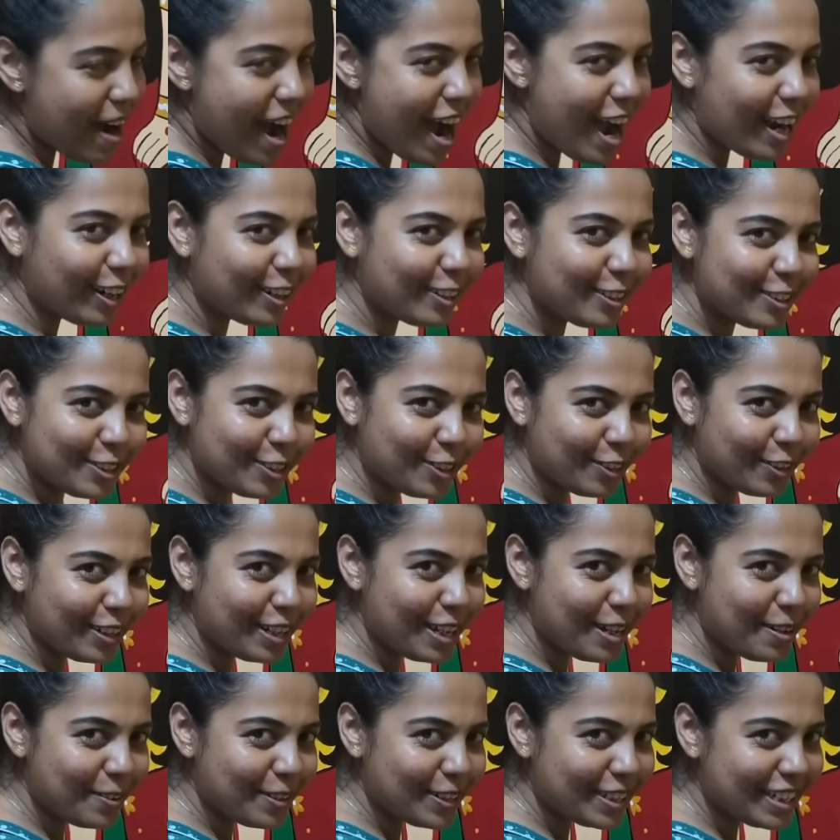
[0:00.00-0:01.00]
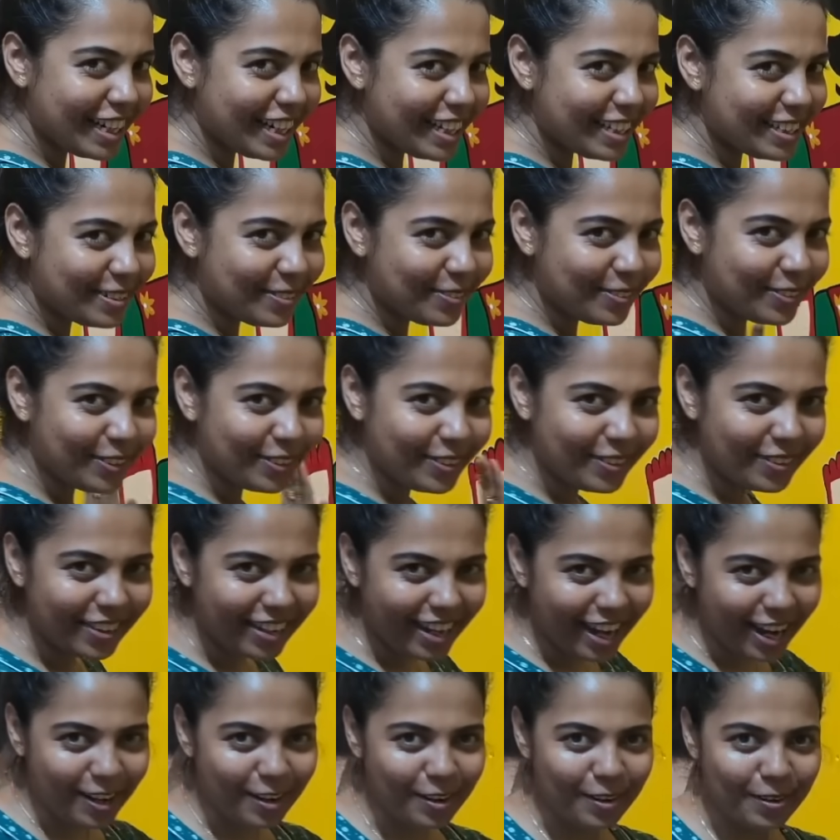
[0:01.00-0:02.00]
পায়ের ছড়িয়ে বসে আছে
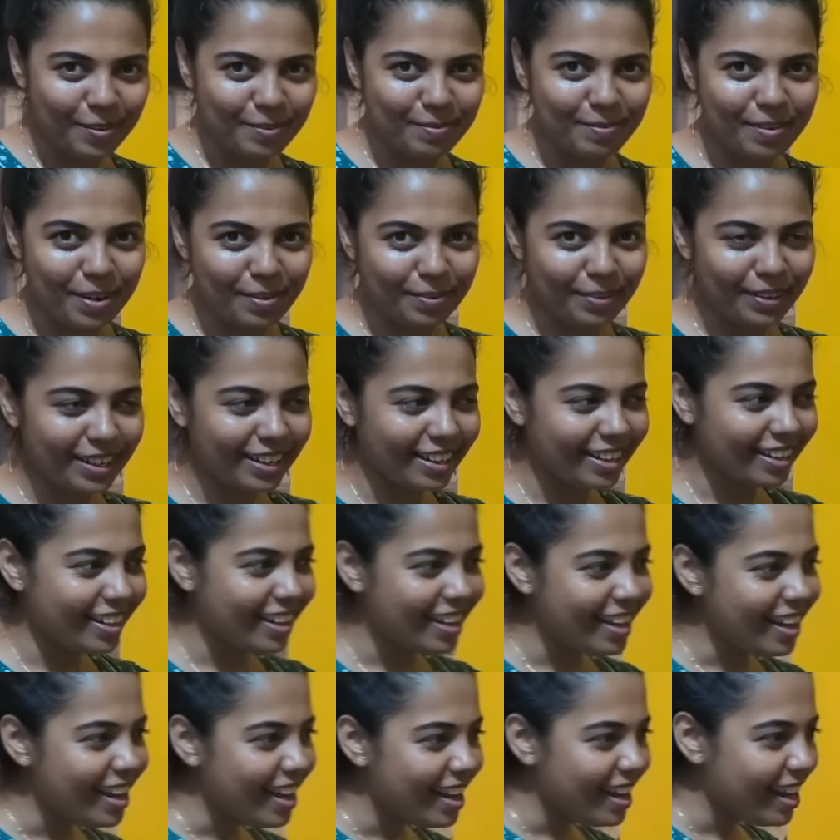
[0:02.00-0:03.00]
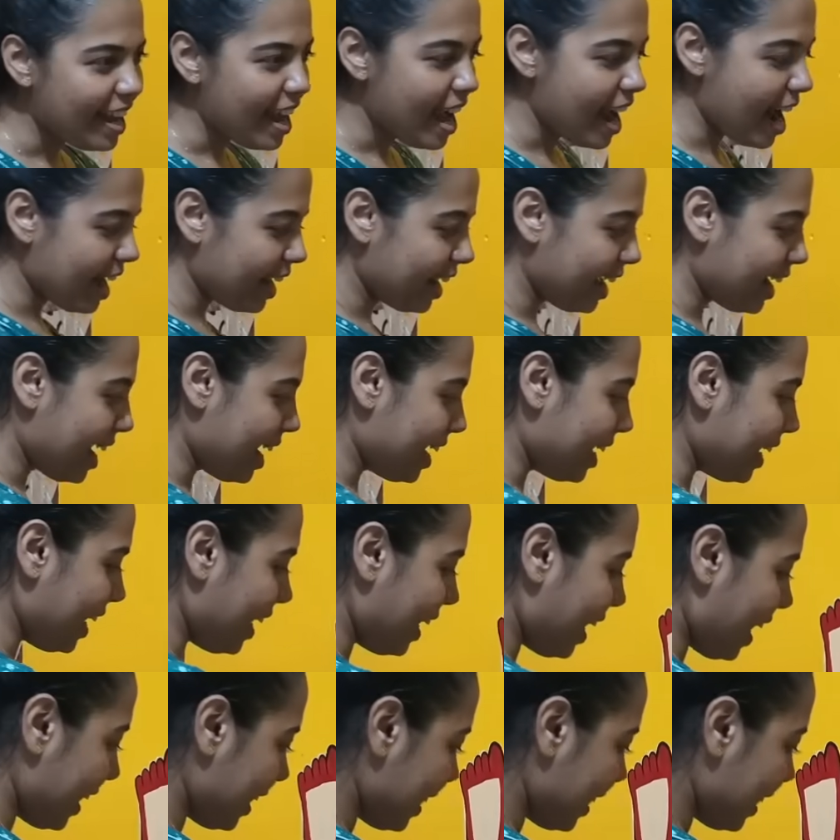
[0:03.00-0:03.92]
এইরকম ভাবে আর এখানে